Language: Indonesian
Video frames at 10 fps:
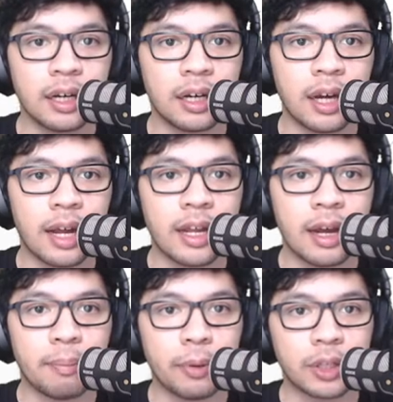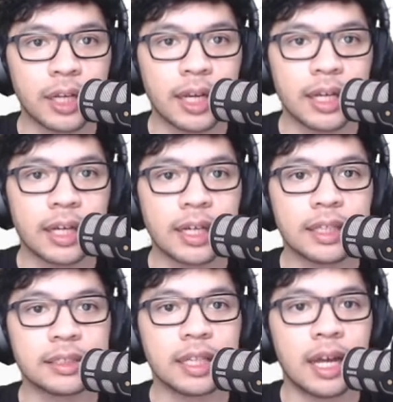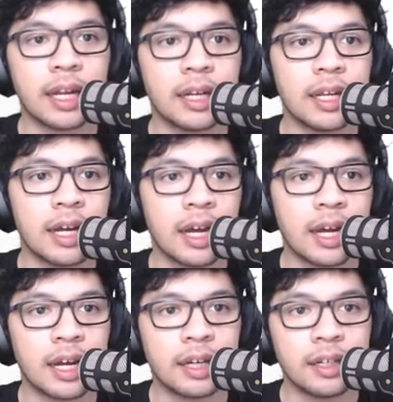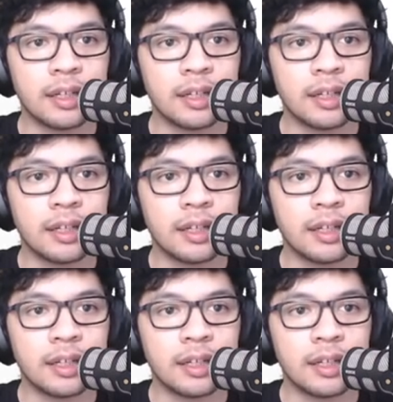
uh, ada podcast, ada